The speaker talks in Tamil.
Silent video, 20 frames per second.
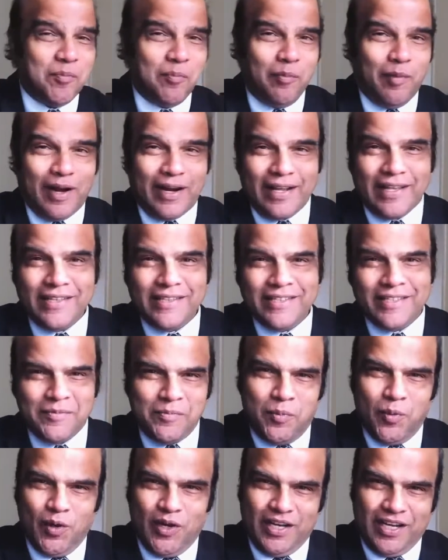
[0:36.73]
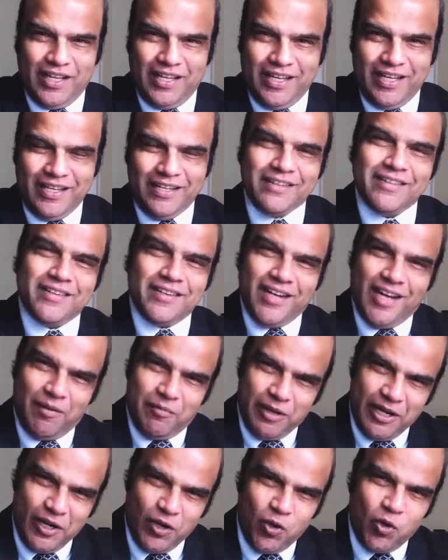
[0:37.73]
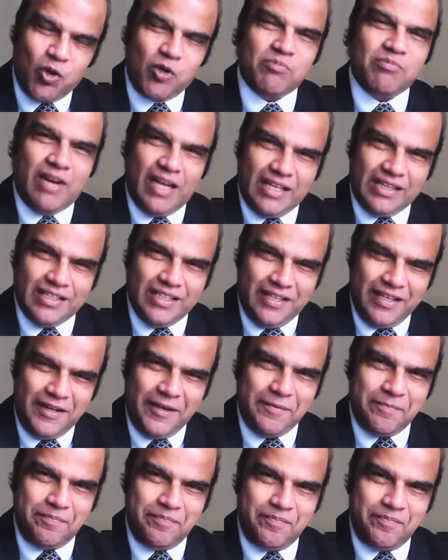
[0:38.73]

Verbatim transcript: மறைந்து போன கதை நாம் எல்லோரும் அறிந்ததே